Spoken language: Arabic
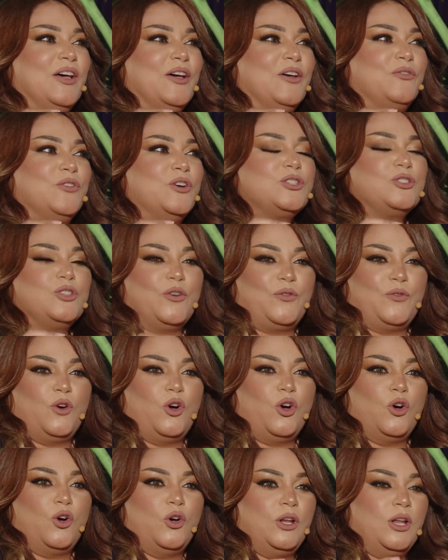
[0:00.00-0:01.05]
فيرست اوف
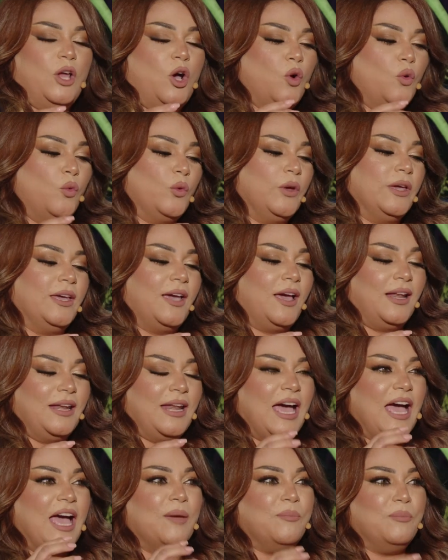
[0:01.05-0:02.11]
اول هو
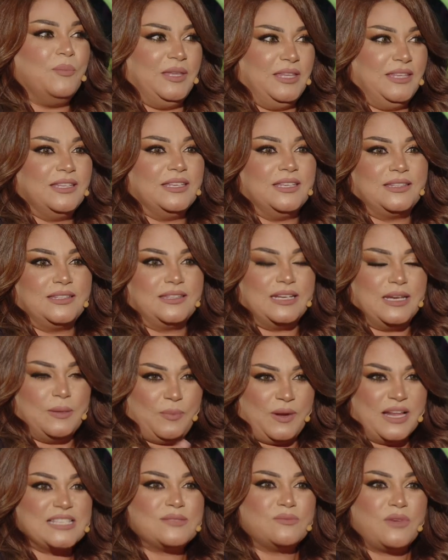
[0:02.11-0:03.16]
اهميه
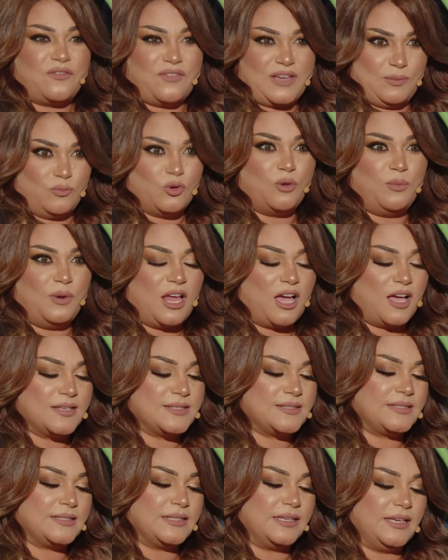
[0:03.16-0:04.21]
البلازما
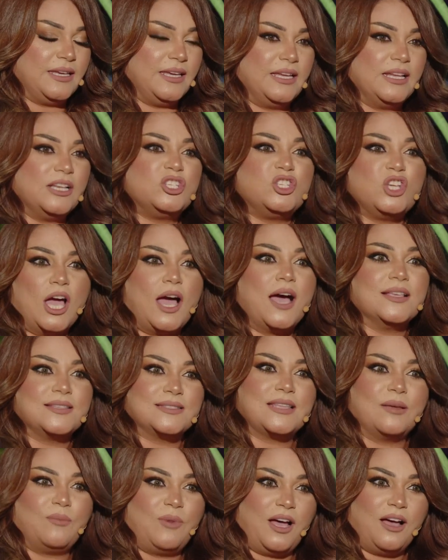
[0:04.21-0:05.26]
فايبروبلاست الجهاز
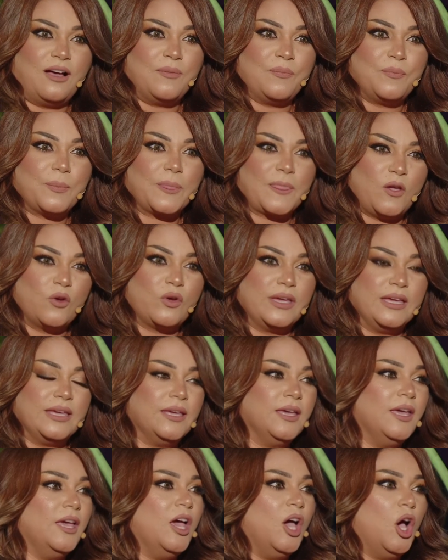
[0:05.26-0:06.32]
تبعها اوكي
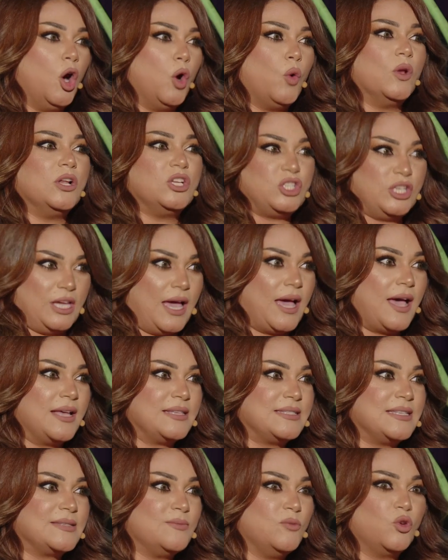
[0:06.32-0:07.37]
هو
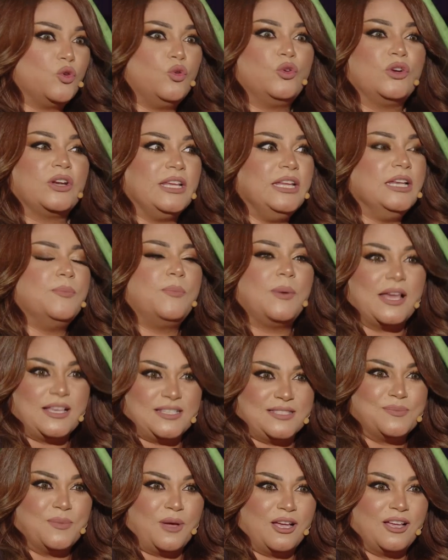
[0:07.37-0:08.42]
الجهاز لازم يكون ريل
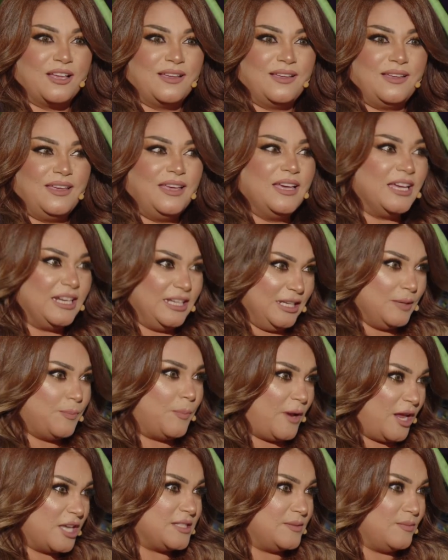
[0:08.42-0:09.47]
بلازما ريل
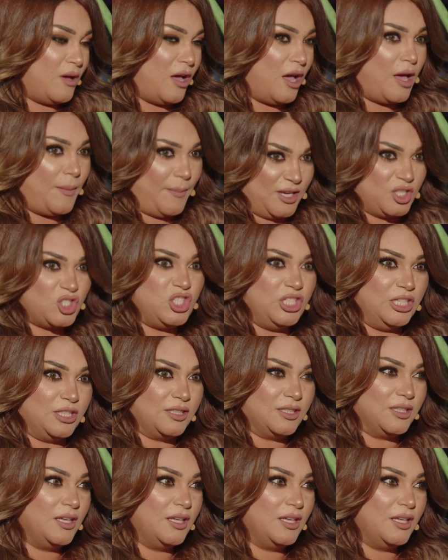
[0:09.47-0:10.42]
بلازما ماشين